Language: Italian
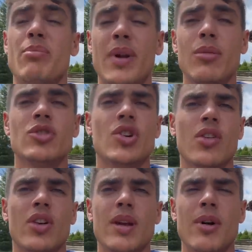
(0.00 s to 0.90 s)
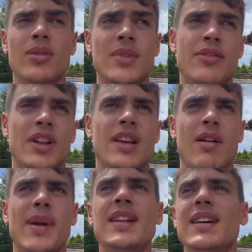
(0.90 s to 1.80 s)
primo giorno libero
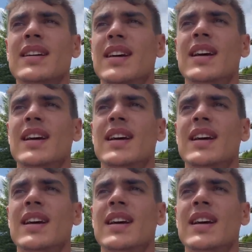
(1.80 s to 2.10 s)
effettivamente,